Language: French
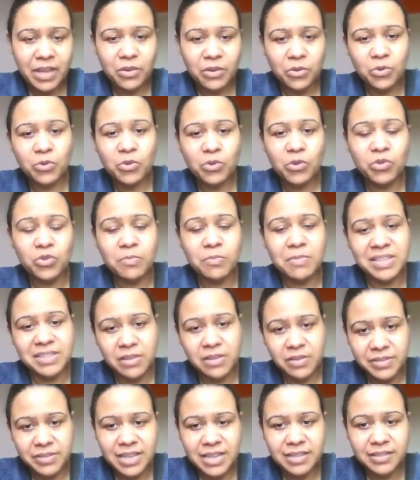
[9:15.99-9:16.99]
le nom de mes
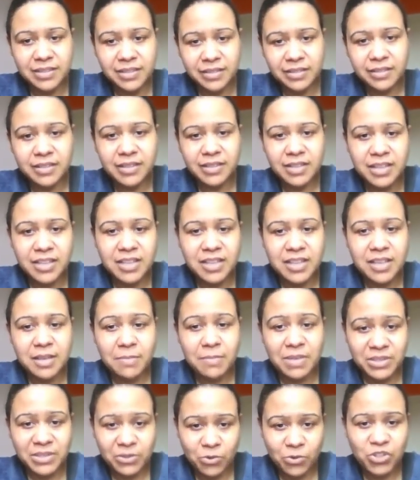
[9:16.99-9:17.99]
ancêtres,
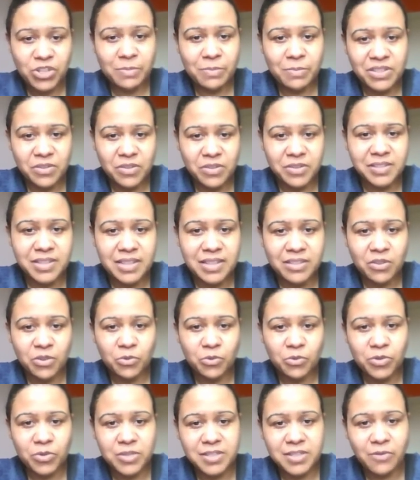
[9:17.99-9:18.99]
parce que j'ai mes ancêtres en
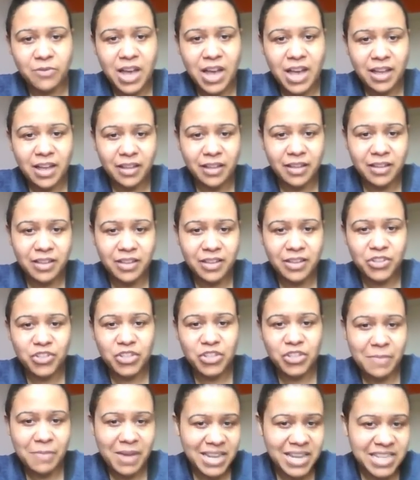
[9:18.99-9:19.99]
Côte d'Ivoire,
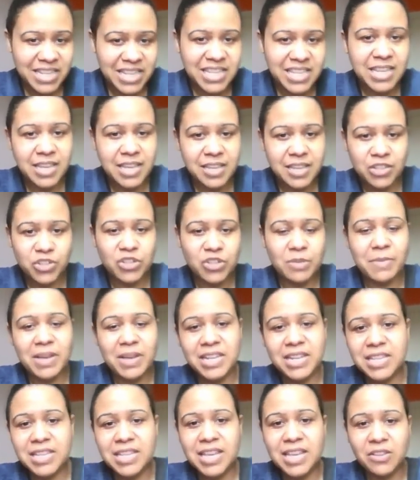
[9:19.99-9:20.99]
j'ai ma lignée, j'ai ma
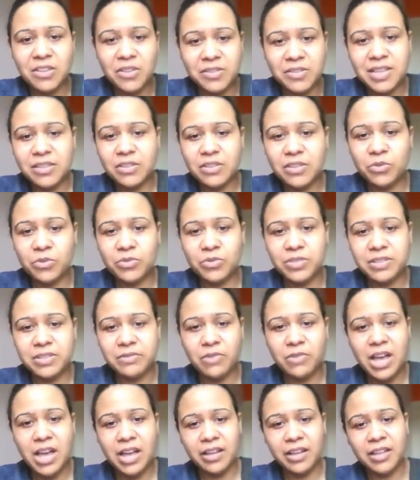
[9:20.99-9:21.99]
lignée d'ancêtres en Côte
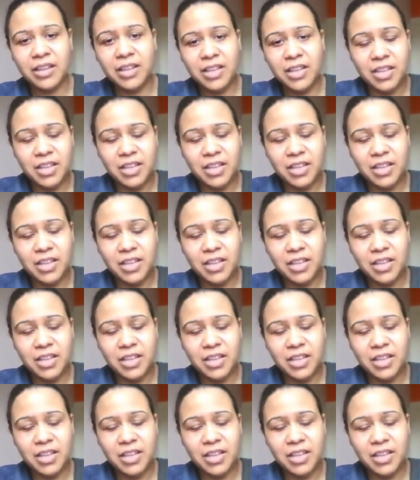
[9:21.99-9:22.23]
d'Ivoire.